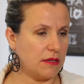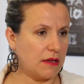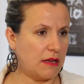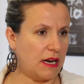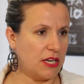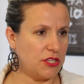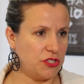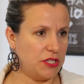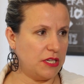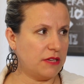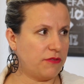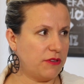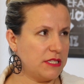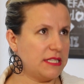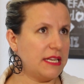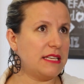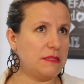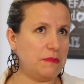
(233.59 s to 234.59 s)
Ela tinha, foi
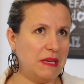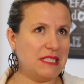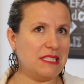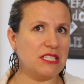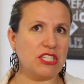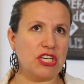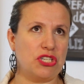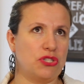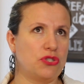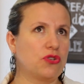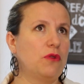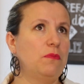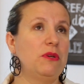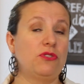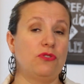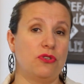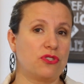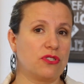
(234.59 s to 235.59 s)
seis meses que a gente
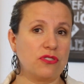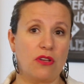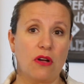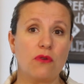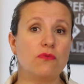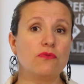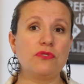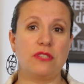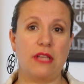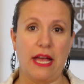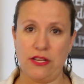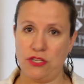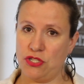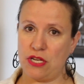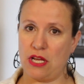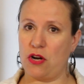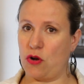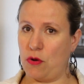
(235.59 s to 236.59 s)
começou, acho que só com
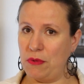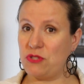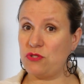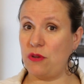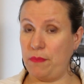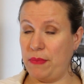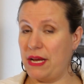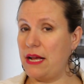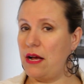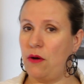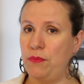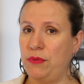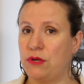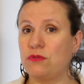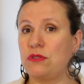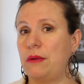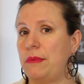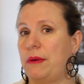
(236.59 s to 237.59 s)
sete que ela começou a pegar o
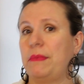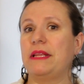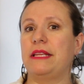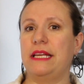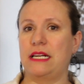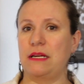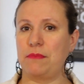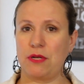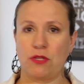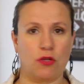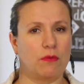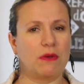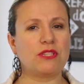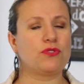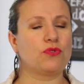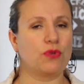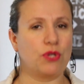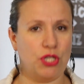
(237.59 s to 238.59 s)
bico da mamadeira para tomar
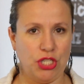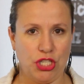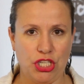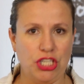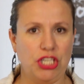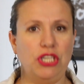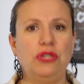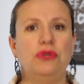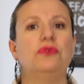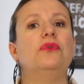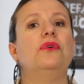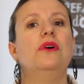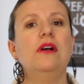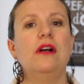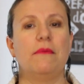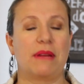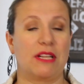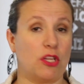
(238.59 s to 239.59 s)
suquinho,
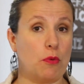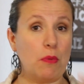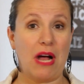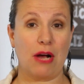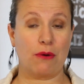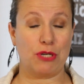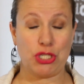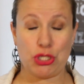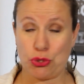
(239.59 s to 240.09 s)
para tomar água